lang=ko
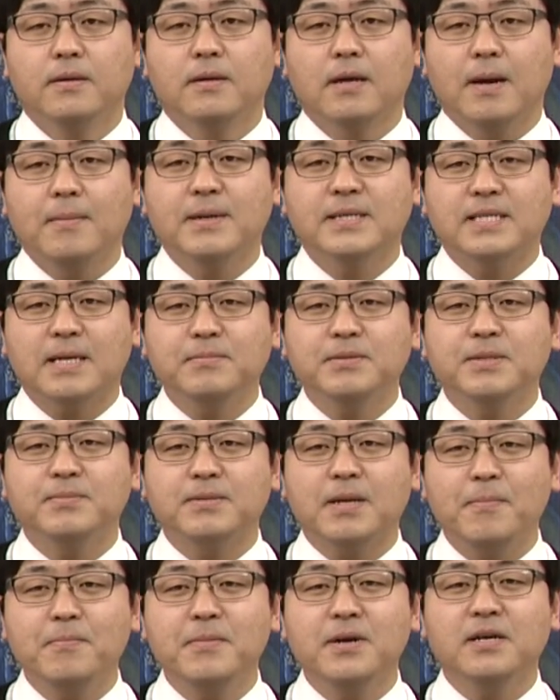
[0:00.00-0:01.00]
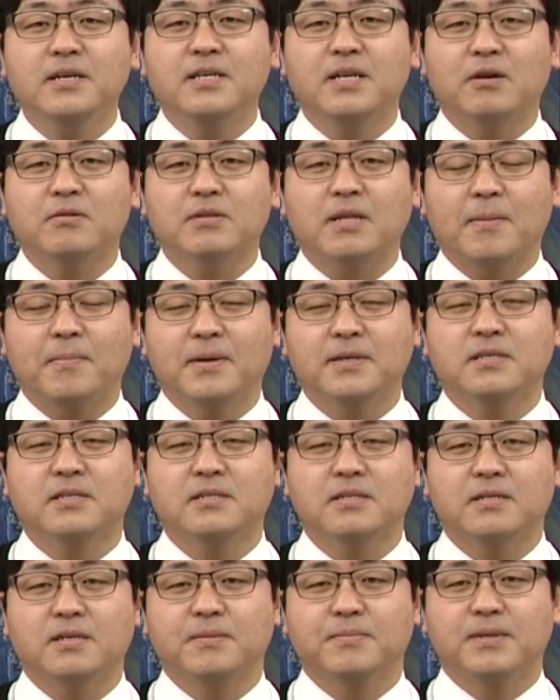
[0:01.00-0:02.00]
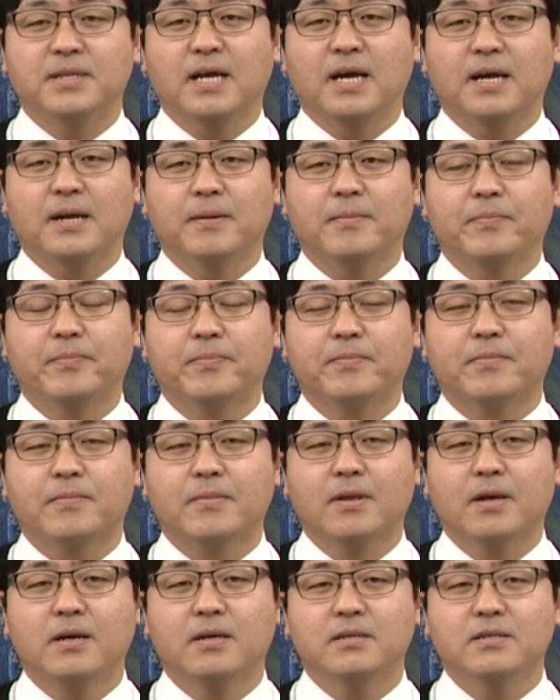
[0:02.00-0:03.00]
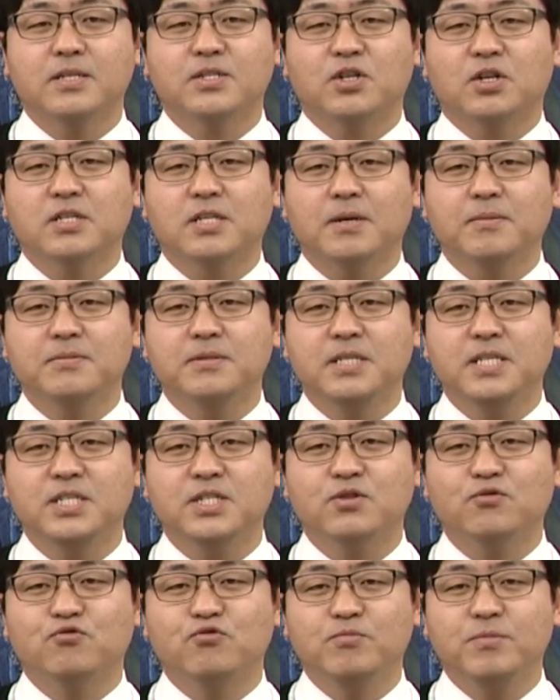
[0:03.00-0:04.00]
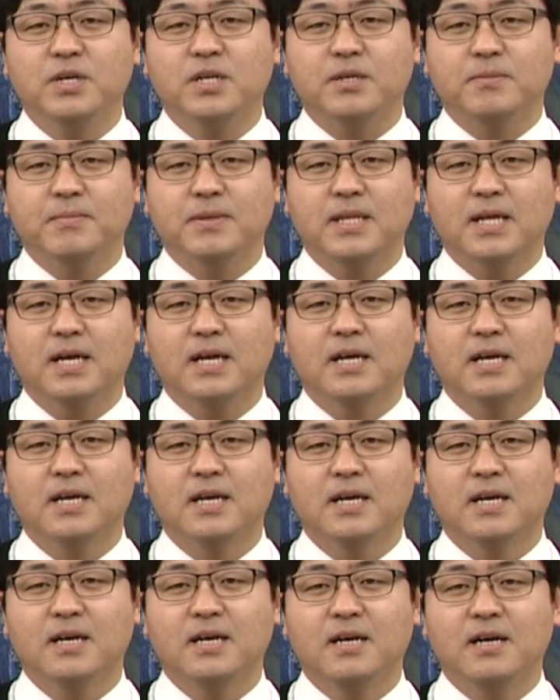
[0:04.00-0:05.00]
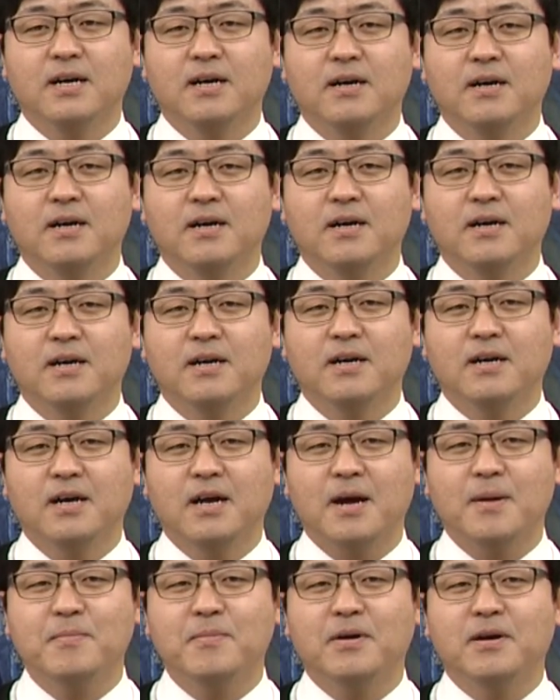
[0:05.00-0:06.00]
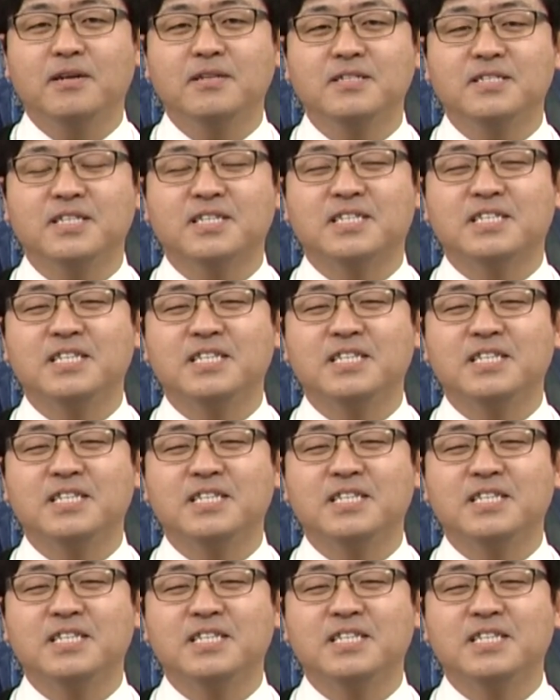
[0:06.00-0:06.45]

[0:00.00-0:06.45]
아마 33명이라고 답하셨을 겁니다. 근데 정답은 29명입니다. 어, 한번 지금